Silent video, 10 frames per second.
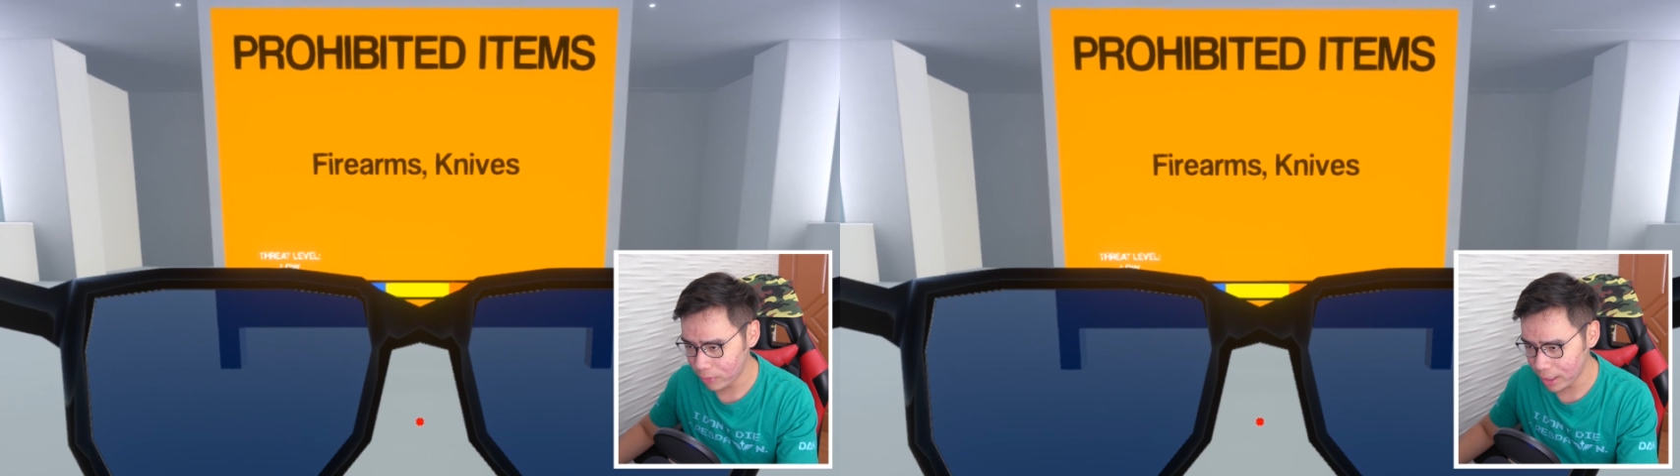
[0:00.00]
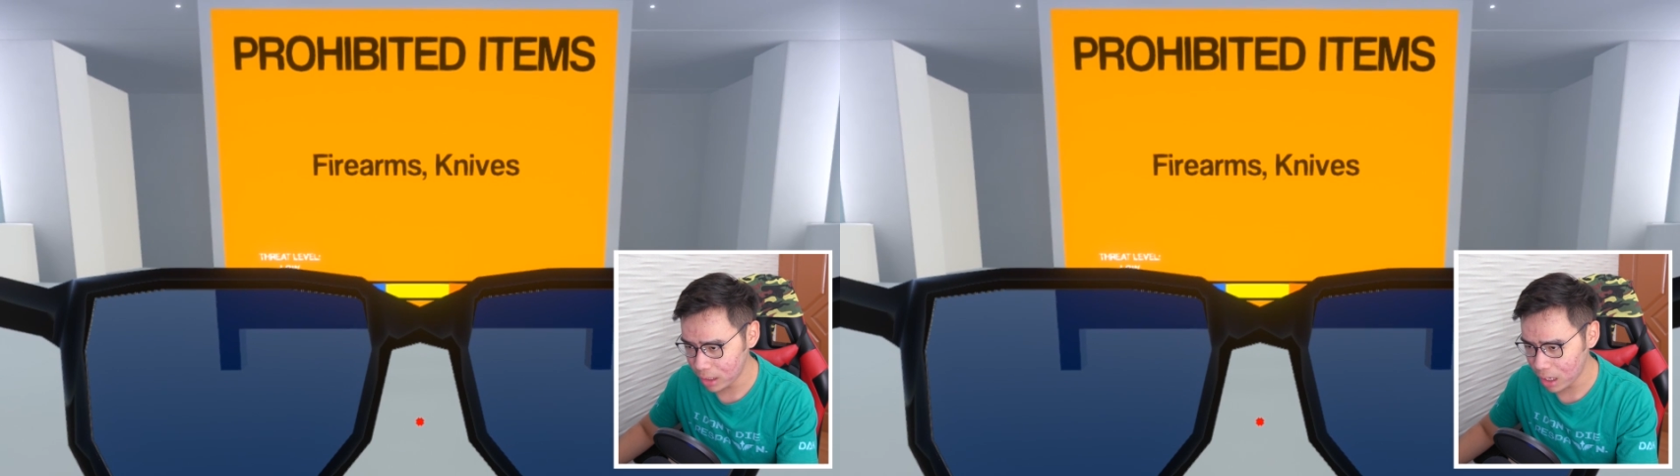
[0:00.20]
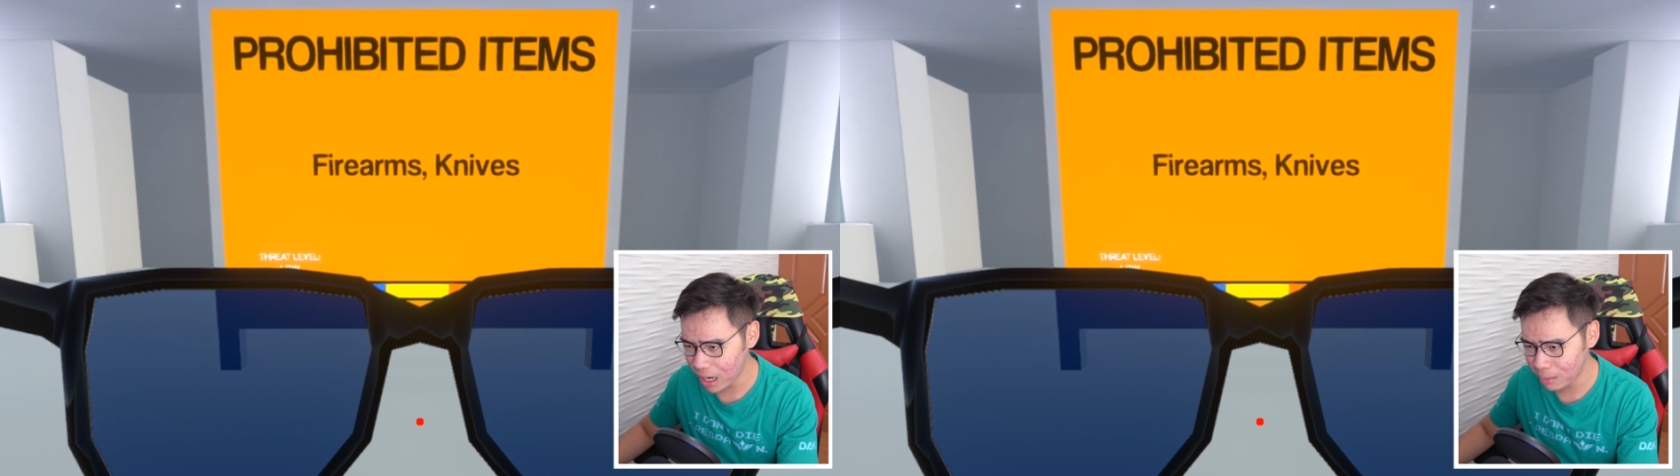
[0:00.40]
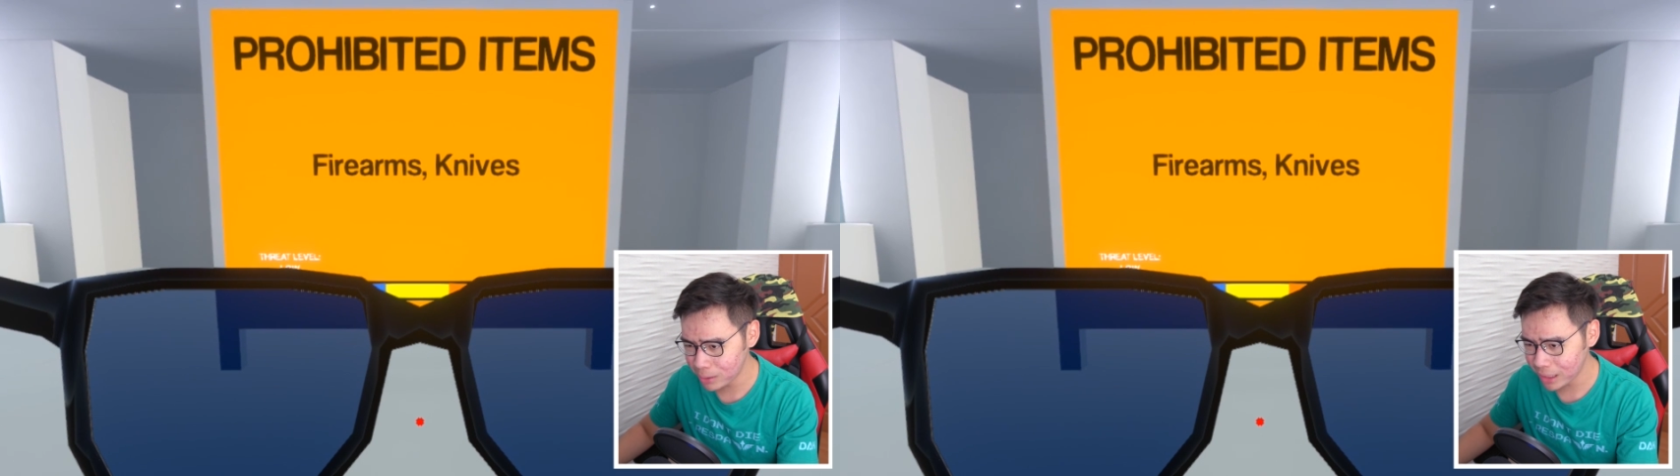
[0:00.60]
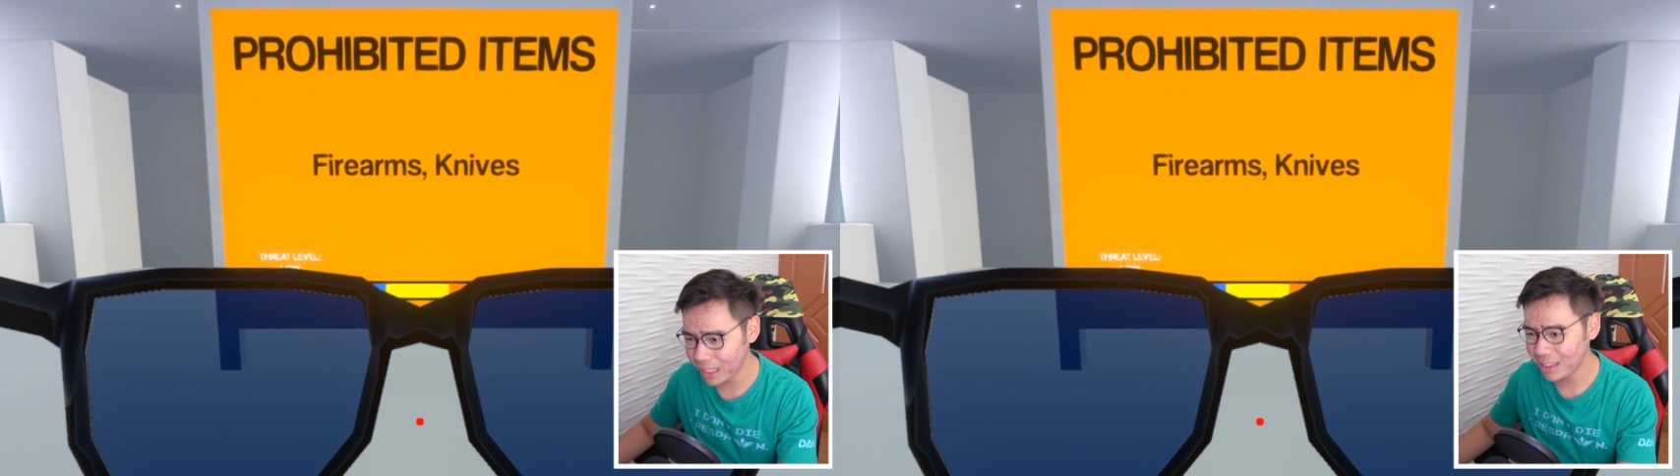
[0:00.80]

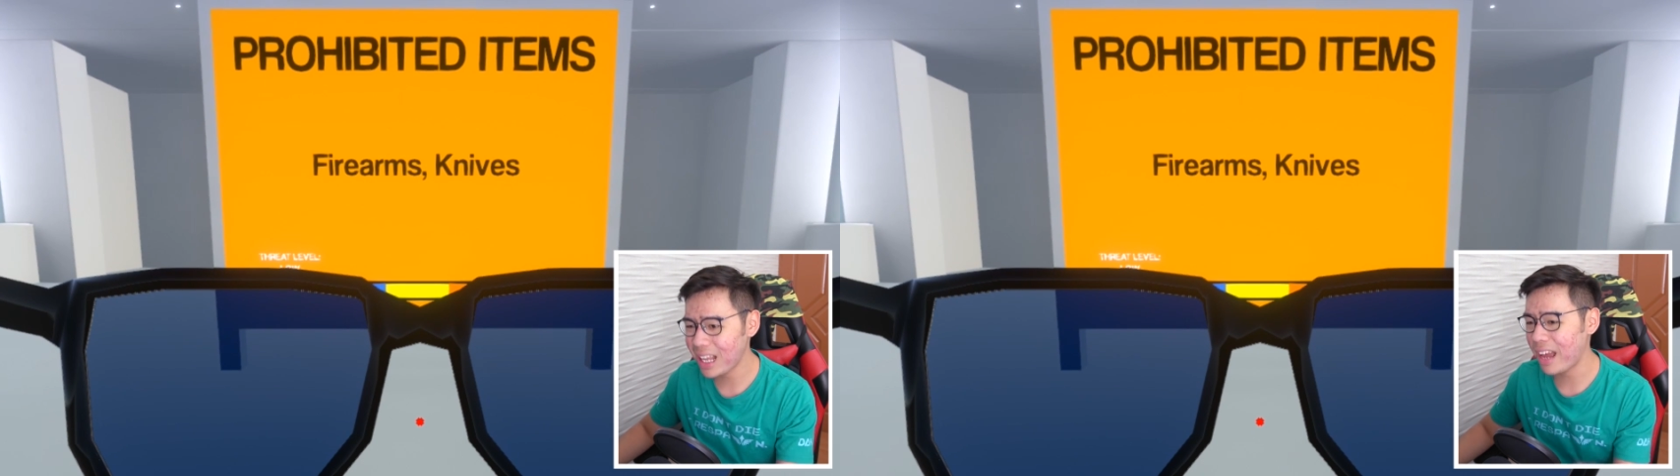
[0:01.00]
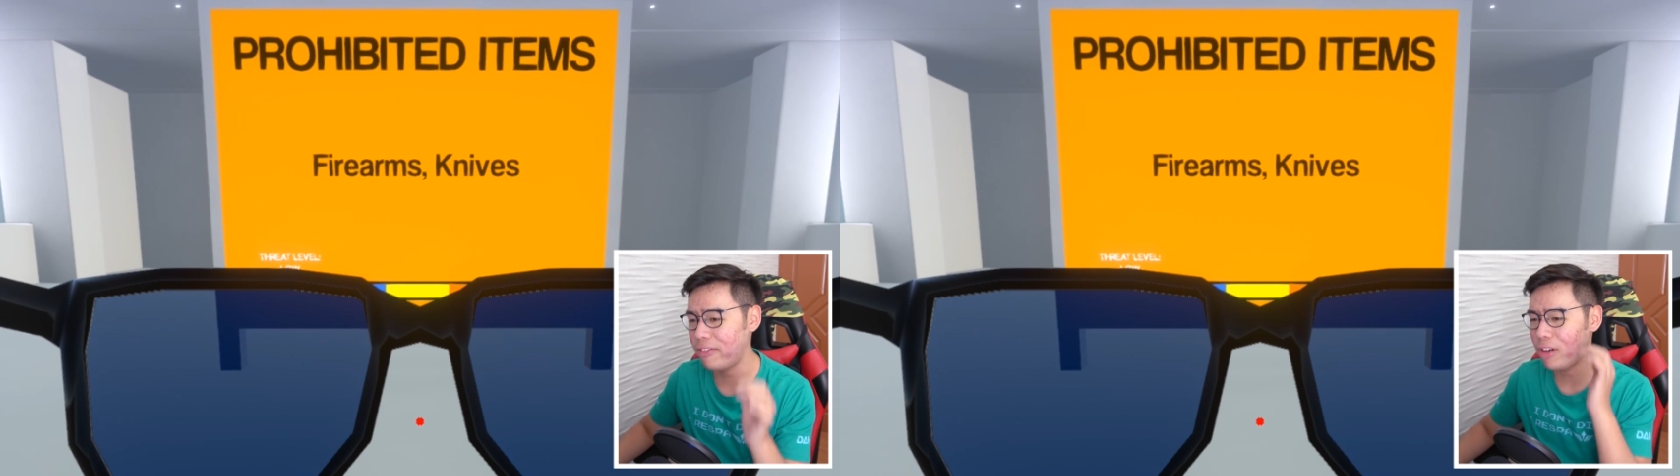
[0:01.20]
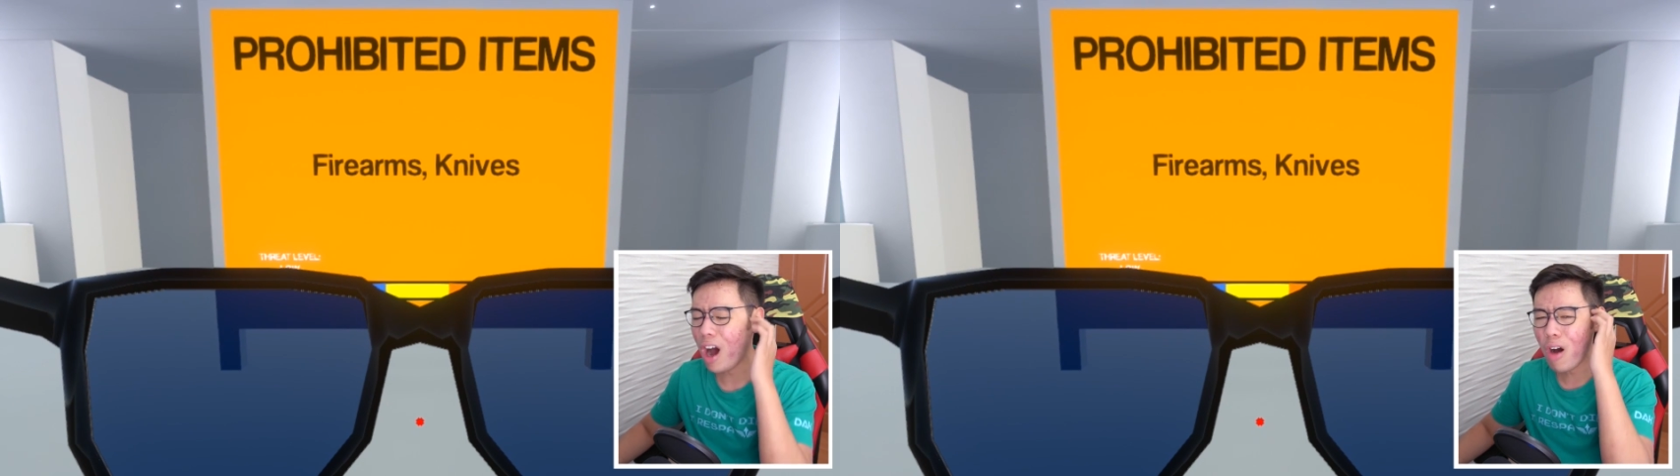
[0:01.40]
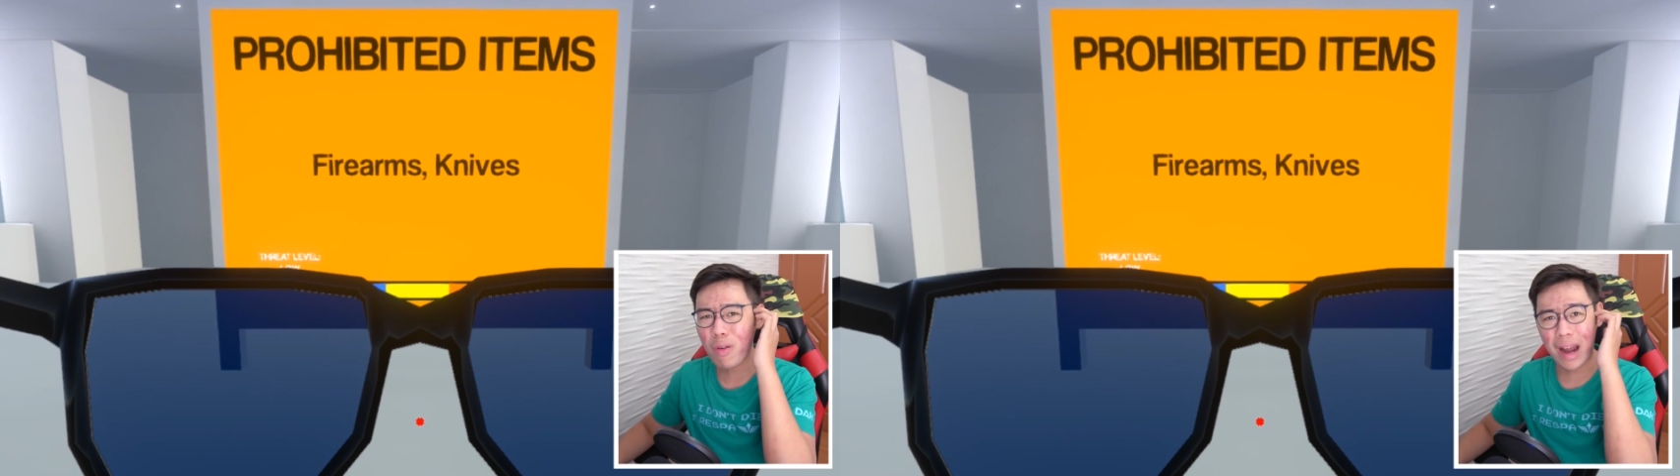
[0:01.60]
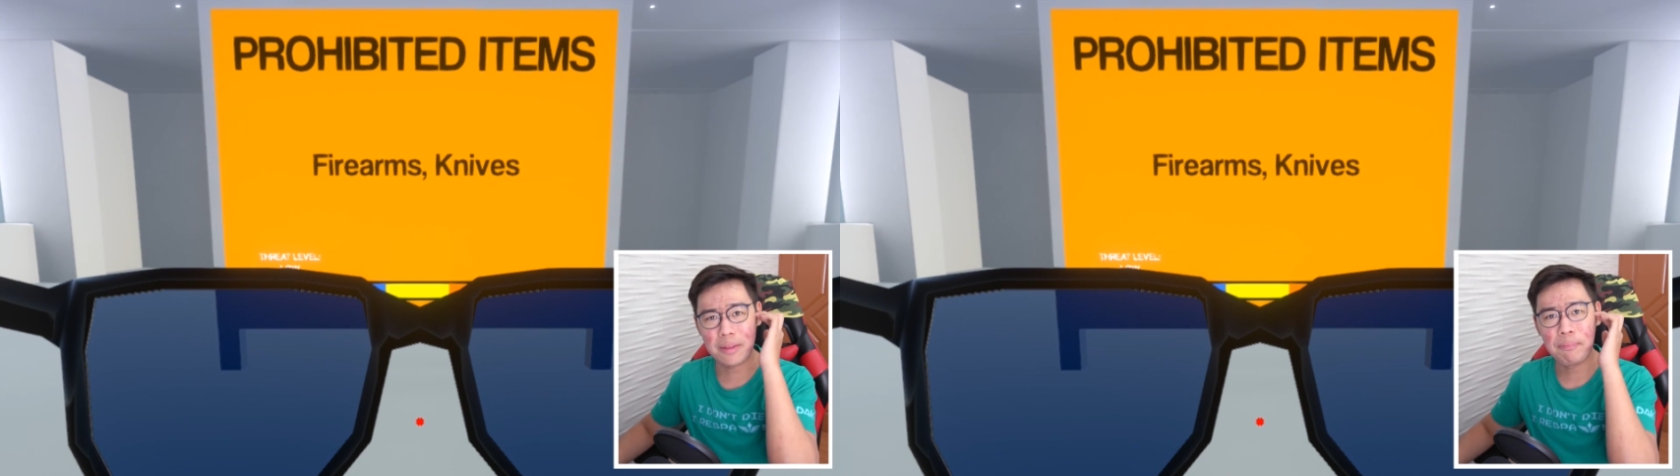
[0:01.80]
firearms and knife.
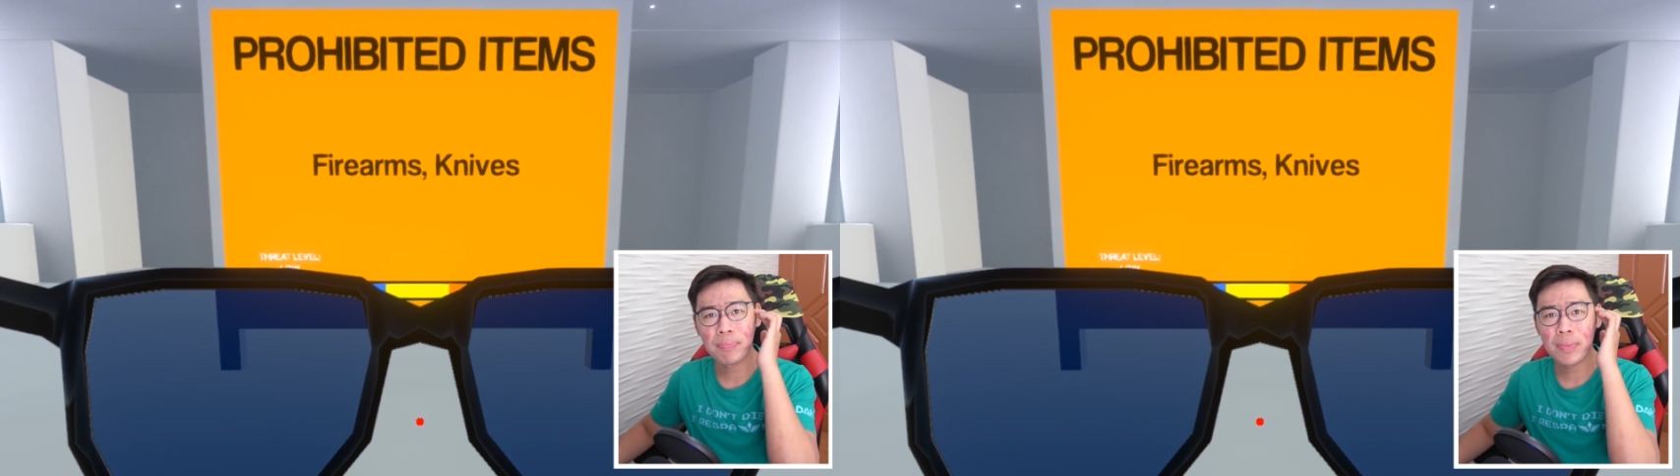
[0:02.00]
Alright,